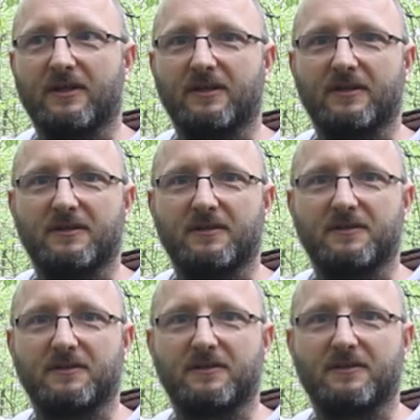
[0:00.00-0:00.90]
e,
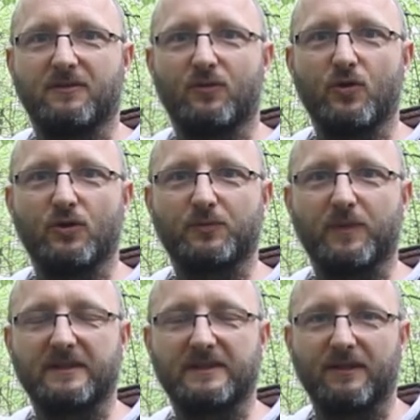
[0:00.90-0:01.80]

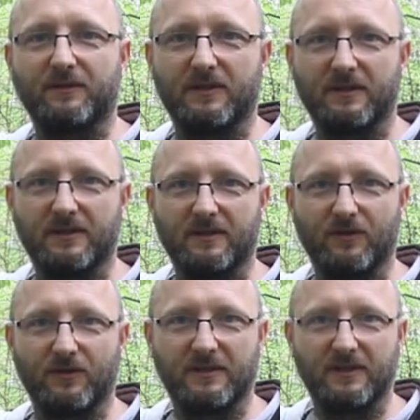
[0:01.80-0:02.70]
urozmaicały
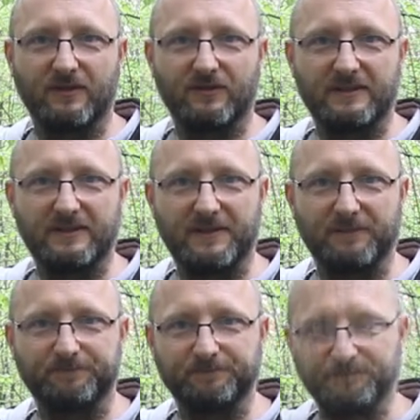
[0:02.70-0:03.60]
one ten ekosystem.